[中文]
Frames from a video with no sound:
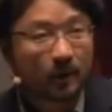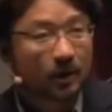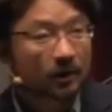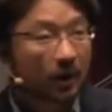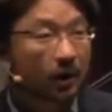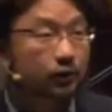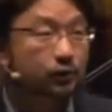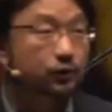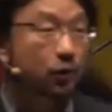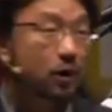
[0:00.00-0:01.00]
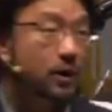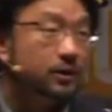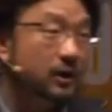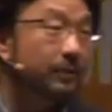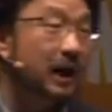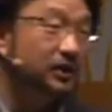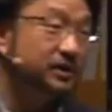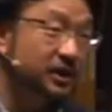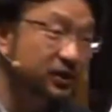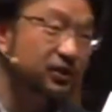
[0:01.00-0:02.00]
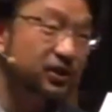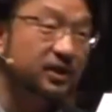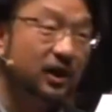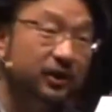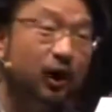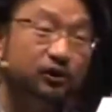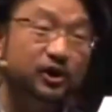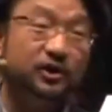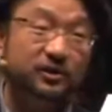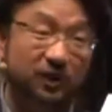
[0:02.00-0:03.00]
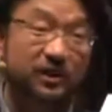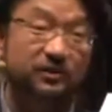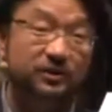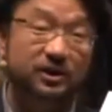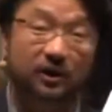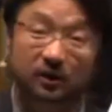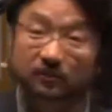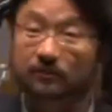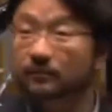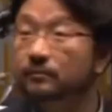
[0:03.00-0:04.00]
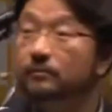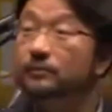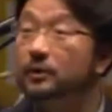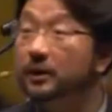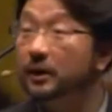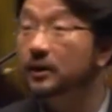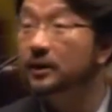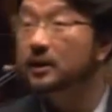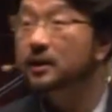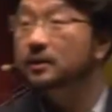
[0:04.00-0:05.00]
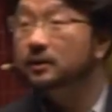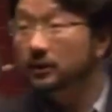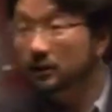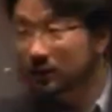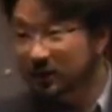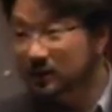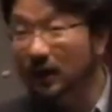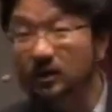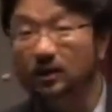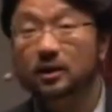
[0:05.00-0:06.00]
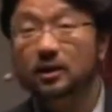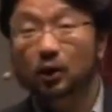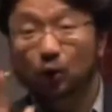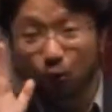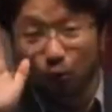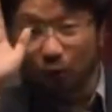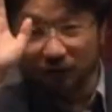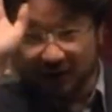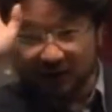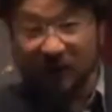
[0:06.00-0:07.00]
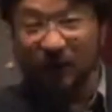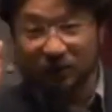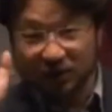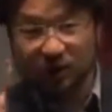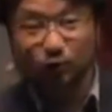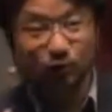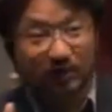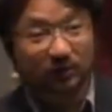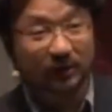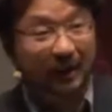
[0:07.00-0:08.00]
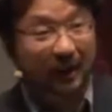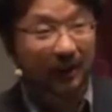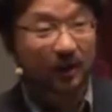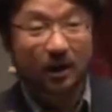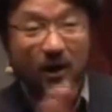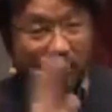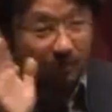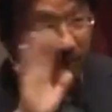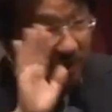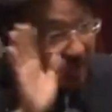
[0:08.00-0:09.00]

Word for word: 第二个就是说，你把你在世界上要尽的责任尽了，对不对？第三个，如果你真的很清楚上帝的带领，你不可